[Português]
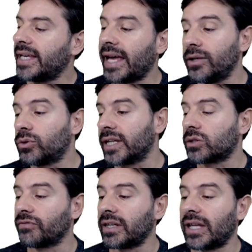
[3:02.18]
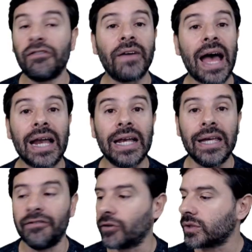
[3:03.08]
e aí o texto vai ter que ficar
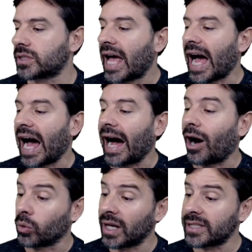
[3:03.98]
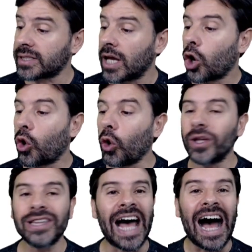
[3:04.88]
livros, aulas,
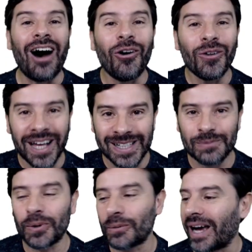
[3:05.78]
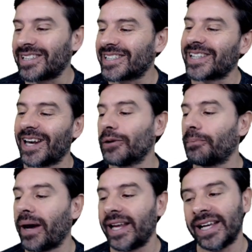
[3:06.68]
conaulas, por mais estranho que
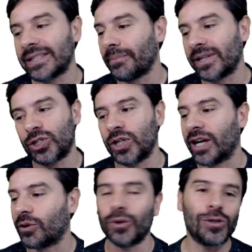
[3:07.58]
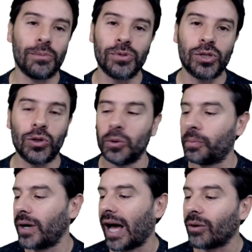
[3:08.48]
pareça, mas tinha curso substituiu
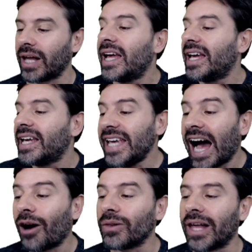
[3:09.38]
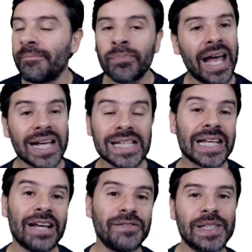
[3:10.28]
por aula, e aula. Essa
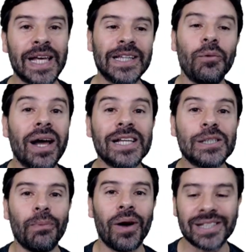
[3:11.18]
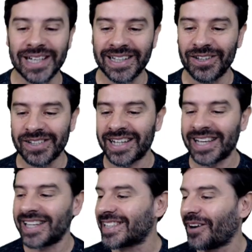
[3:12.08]
deve ser então a resposta da nossa
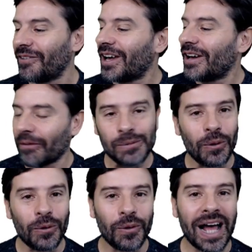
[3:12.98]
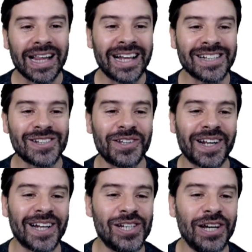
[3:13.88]
questão. Vamos procurar lá nas
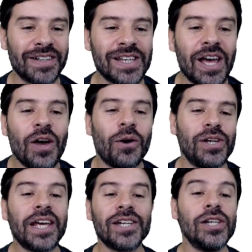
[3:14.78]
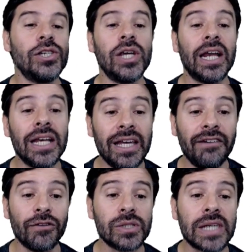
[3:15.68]
alternativas, onde é que a gente tinha
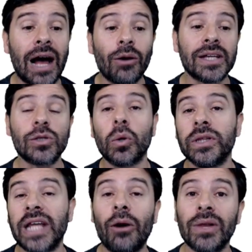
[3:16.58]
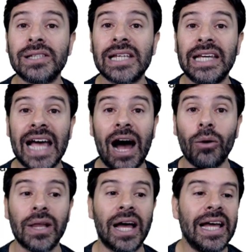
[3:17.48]
livros, aulas, conaulas e
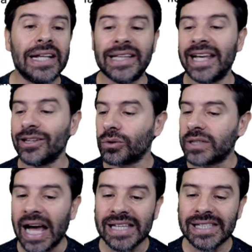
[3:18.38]
aula dentro das